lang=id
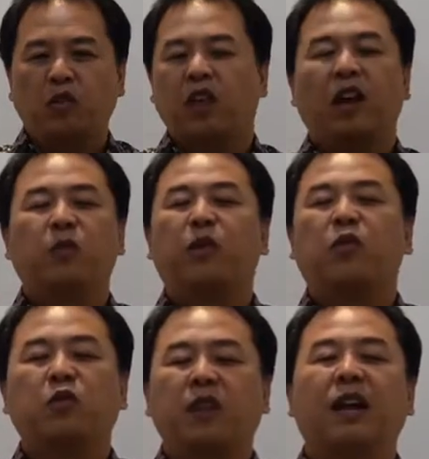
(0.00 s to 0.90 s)
secara
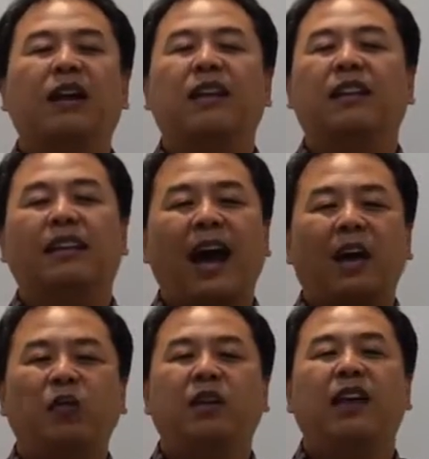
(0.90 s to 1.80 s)
lebih khusus lagi
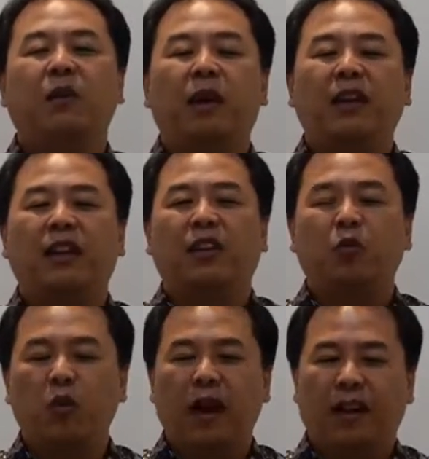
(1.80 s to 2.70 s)
ditaruh di dalam
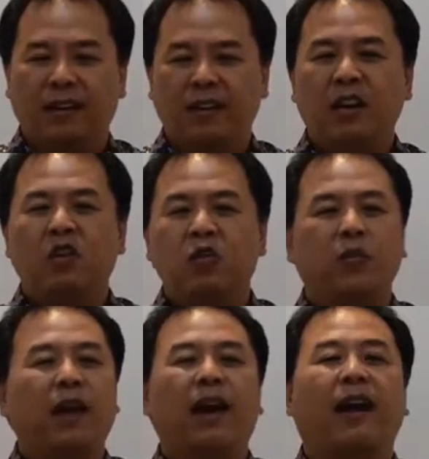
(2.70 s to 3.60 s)
hadirat Tuhan
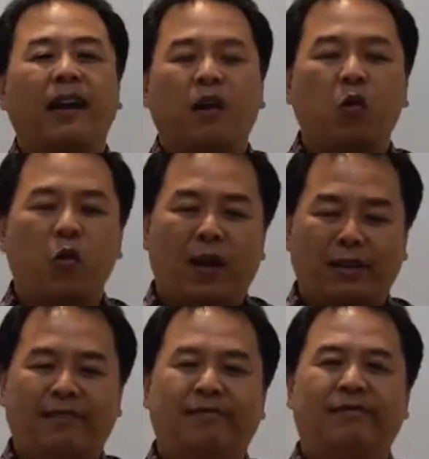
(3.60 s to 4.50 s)
supaya Anda
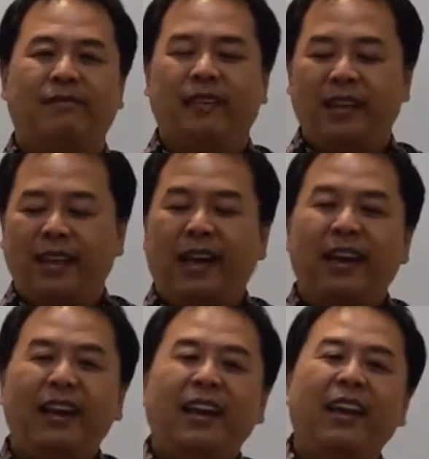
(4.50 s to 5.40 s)
kuat.
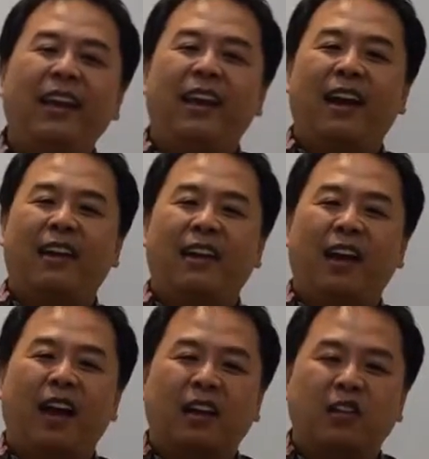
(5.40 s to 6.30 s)
Ini
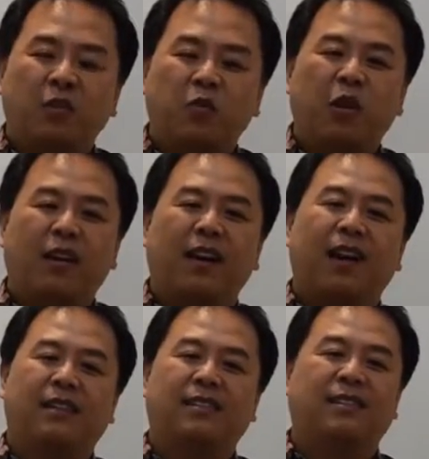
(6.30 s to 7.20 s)
adalah sebuah
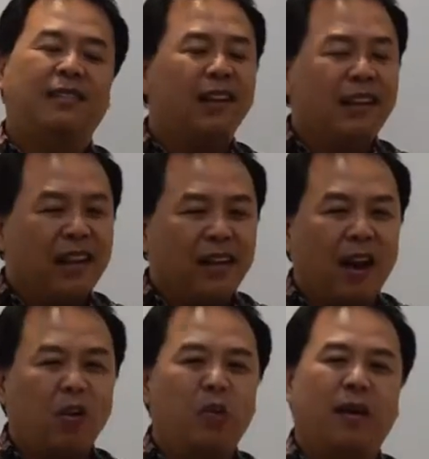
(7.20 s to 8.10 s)
gelas, tidak
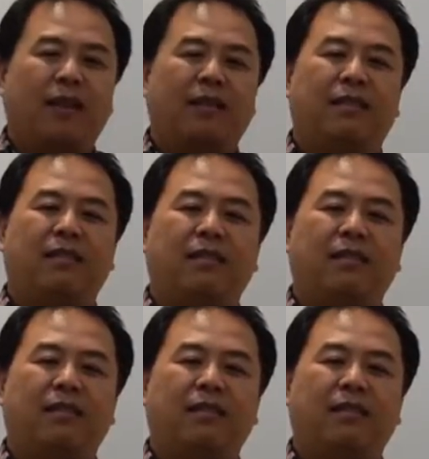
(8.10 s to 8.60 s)
terlalu berat.